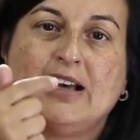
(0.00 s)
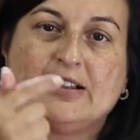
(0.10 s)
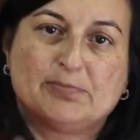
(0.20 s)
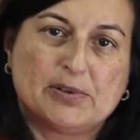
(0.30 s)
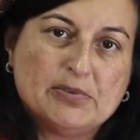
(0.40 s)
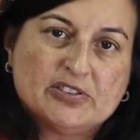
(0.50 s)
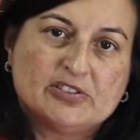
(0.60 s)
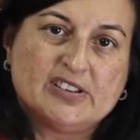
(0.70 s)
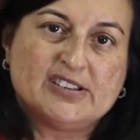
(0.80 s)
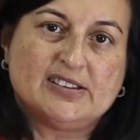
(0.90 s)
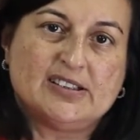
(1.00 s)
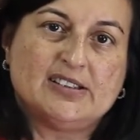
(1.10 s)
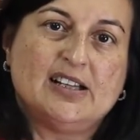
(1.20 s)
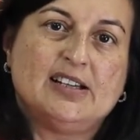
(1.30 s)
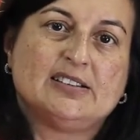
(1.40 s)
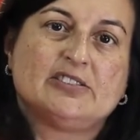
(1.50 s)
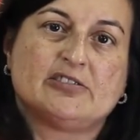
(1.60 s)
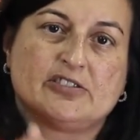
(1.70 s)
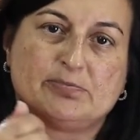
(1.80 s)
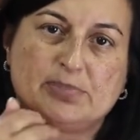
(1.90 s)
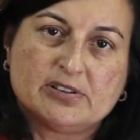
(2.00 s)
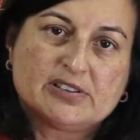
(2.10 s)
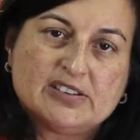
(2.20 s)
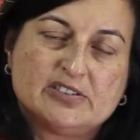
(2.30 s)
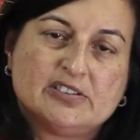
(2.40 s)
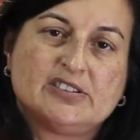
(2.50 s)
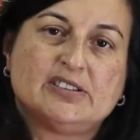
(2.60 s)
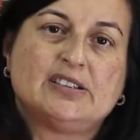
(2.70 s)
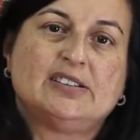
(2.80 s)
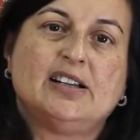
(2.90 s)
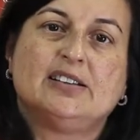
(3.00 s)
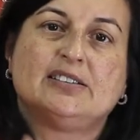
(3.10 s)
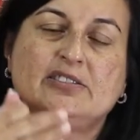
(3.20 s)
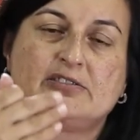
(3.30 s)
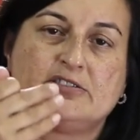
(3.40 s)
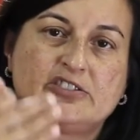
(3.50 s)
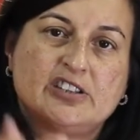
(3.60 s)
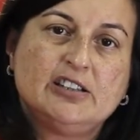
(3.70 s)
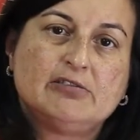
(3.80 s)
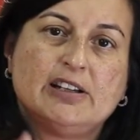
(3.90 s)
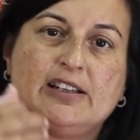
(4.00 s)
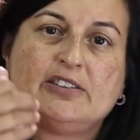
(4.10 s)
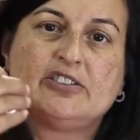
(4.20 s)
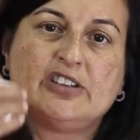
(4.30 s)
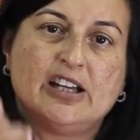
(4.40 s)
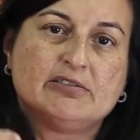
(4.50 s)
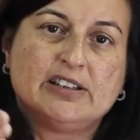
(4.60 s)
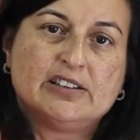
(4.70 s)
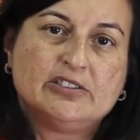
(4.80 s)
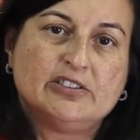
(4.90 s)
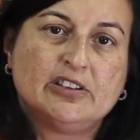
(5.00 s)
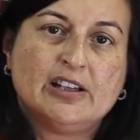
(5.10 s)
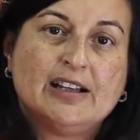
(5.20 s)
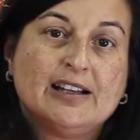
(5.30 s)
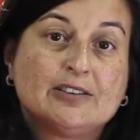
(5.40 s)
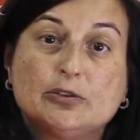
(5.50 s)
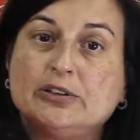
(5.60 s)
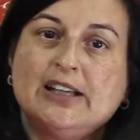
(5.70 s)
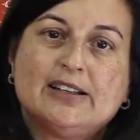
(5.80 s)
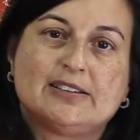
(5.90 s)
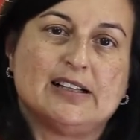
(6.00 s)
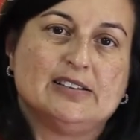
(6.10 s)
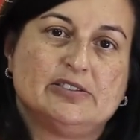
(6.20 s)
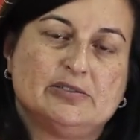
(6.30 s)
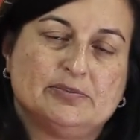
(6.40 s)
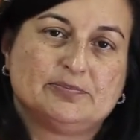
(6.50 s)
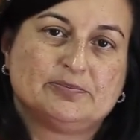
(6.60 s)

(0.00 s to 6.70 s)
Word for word: as promoções atrasadas, com as progressões atrasadas, com os quinquênios e anuênios, tudo em atraso.